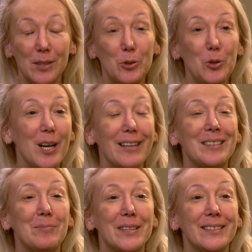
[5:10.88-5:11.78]
Rüya
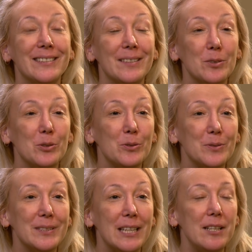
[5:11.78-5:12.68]
gibiydi.
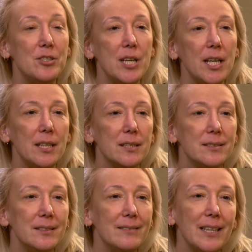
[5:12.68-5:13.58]
O dereceye
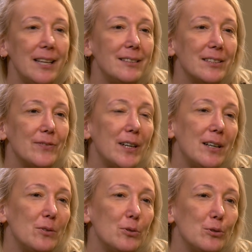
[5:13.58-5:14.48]
girdi ve ilk
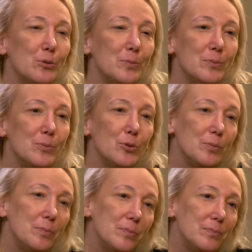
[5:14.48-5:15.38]
defa
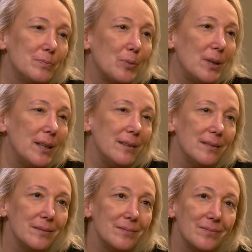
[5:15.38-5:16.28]
oğlumu böyle
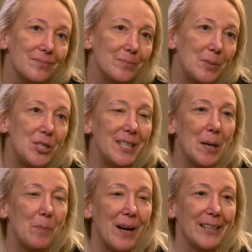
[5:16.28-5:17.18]
bir şey
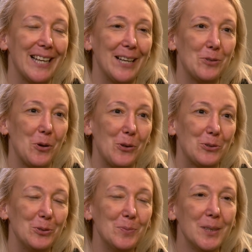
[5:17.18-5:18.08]
yaparken
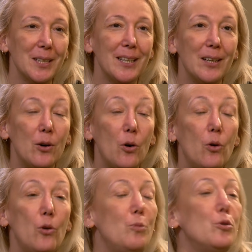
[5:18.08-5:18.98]
gördüm.
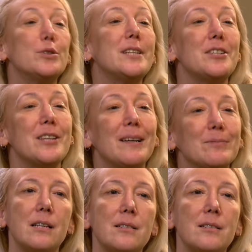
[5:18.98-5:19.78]
O muhteşemdi.